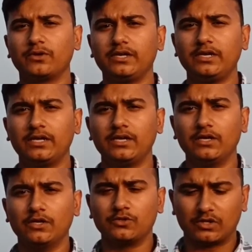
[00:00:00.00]
होगी
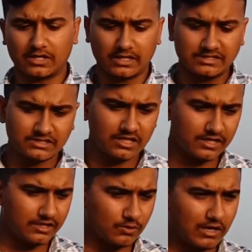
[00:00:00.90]
तो अगर अच्छी
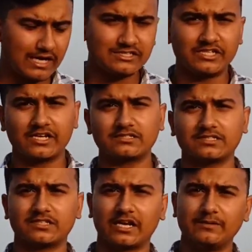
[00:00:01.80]
लगी तो लाइक शेयर
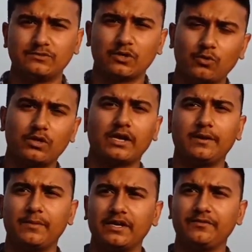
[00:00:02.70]
सब्सक्राइब ज़रूर करें
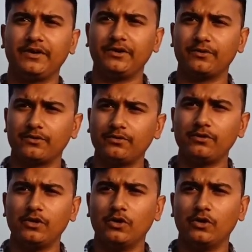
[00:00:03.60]
हमारे वीडियो को